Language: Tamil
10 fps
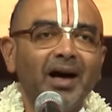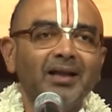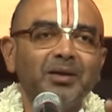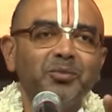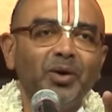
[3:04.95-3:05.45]

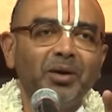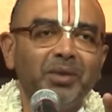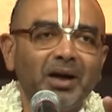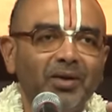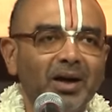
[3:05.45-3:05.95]
அதன் மூலம்
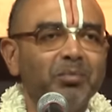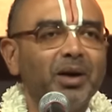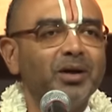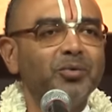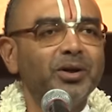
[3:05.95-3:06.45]
பகவானை
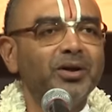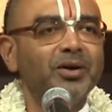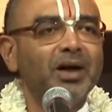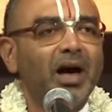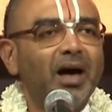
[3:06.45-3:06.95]
பார்க்க
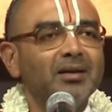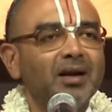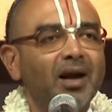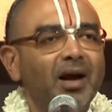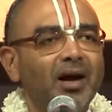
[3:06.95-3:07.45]
முடியும்
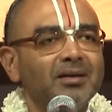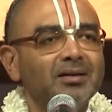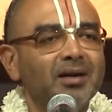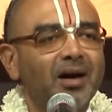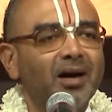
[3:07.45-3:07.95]
அதனால்
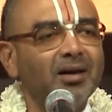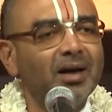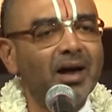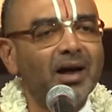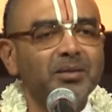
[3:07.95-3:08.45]
அதுதான்
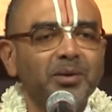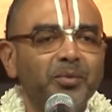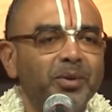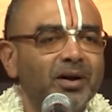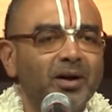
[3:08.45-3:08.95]
அந்த
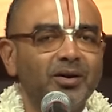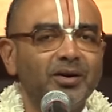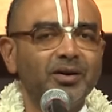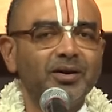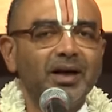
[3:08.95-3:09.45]
பக்கம் போயிடுறாளோ
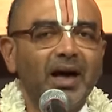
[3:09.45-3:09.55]
இல்லையோ